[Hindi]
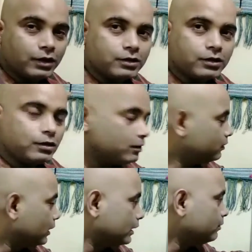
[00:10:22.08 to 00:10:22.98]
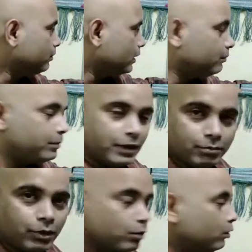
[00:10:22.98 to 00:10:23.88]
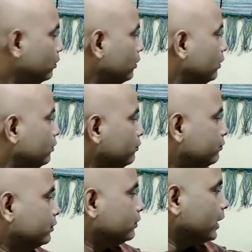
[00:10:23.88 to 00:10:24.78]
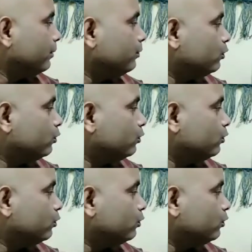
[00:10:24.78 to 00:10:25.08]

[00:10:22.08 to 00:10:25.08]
रीजन यानी पहले पेट भरो फिर एम